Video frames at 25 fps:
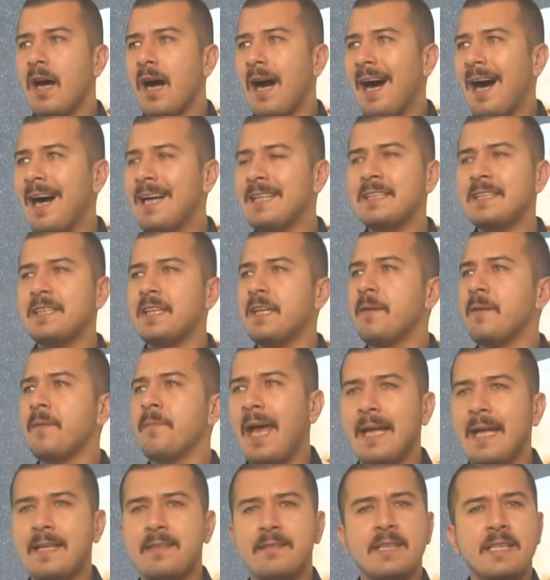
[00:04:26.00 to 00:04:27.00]
hangi
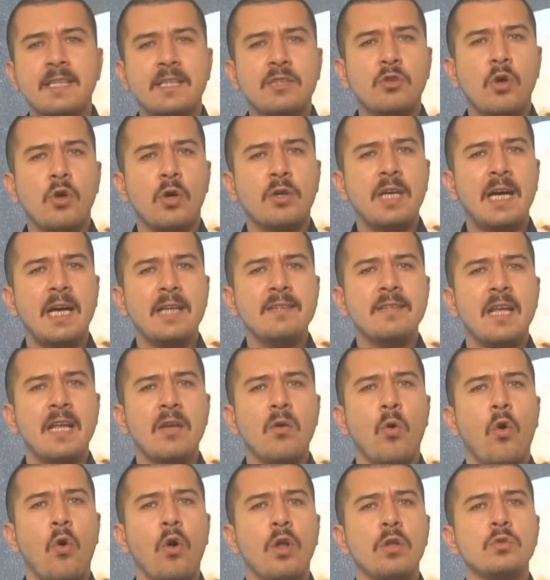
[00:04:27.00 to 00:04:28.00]
etnik kökenden
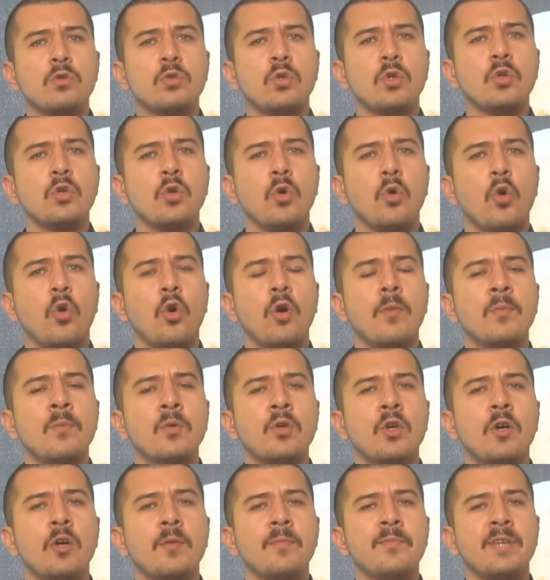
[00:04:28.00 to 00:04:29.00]
olduğun
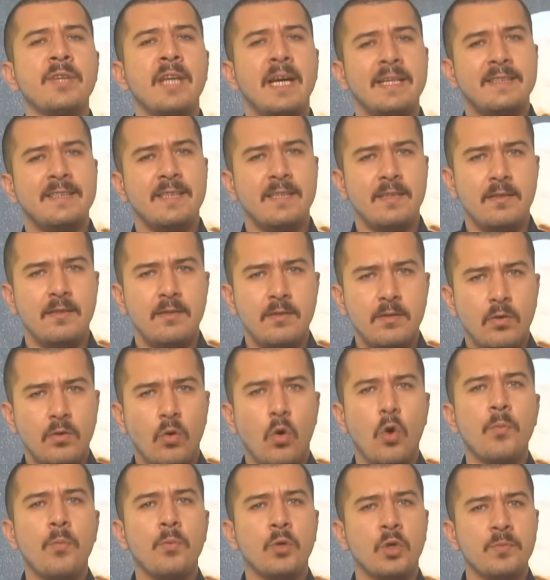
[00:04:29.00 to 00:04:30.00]
umurumda değil.
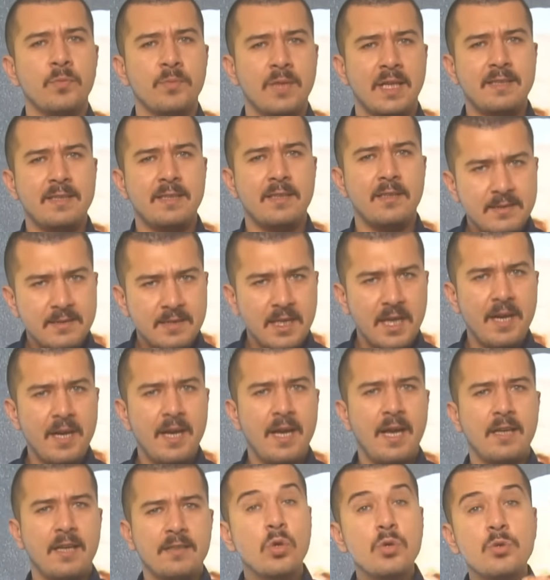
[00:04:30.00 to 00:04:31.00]
Umurumda değil. İnsan
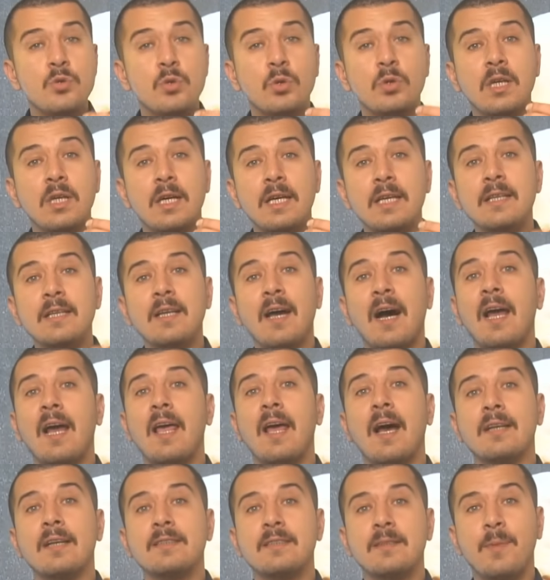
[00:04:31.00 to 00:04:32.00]
hayatı. Çocukların
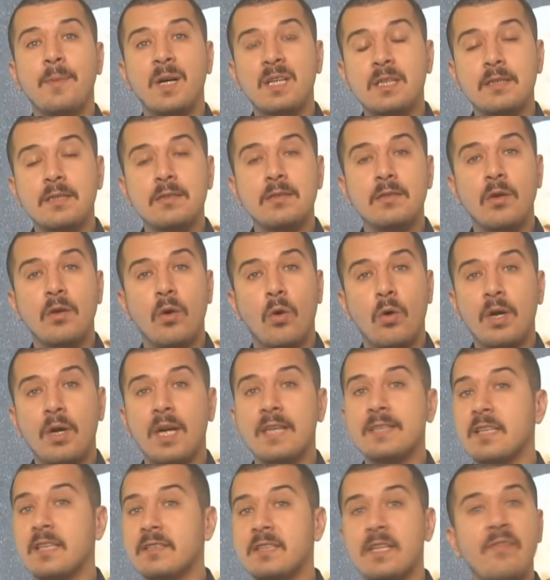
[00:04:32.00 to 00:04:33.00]
hayatı. Bakın
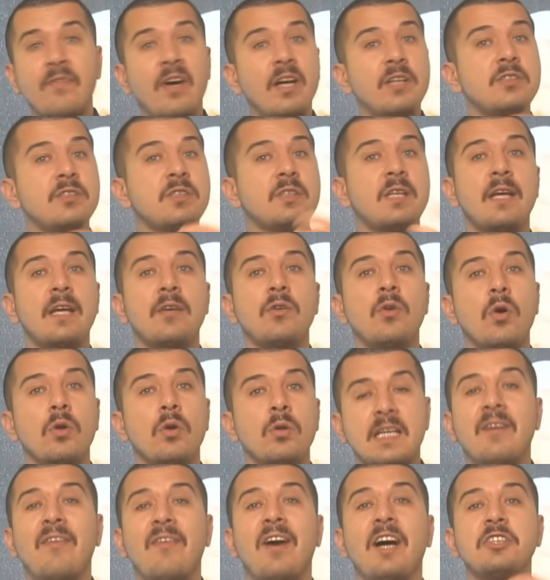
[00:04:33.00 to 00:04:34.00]
orada savaşçılar yok.
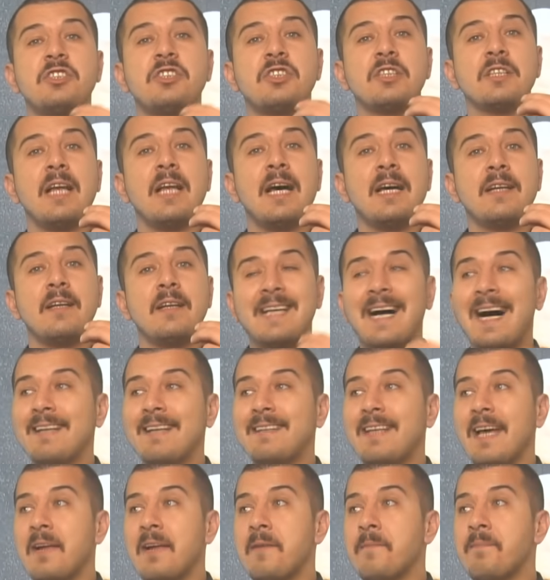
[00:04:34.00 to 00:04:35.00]
Savaşçılar
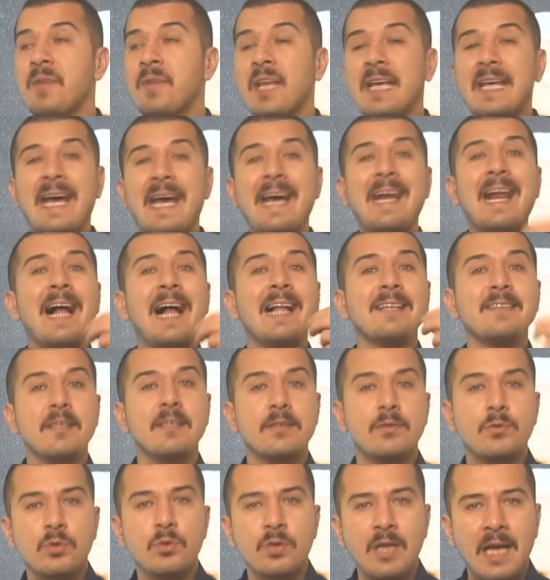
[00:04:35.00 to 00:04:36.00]
zaten
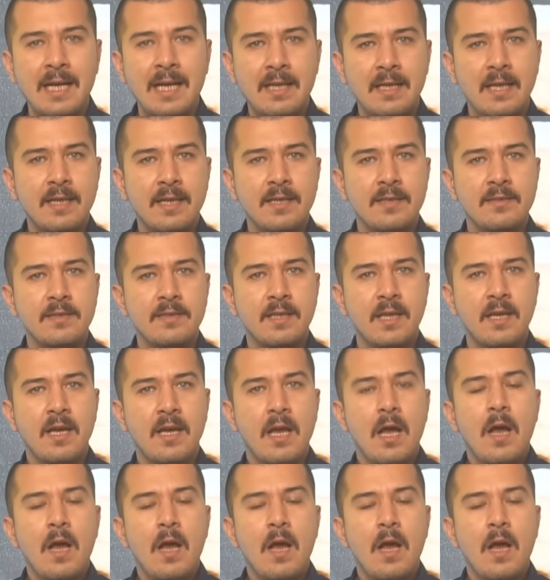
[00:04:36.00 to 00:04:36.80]
yeraltı tünellerinde.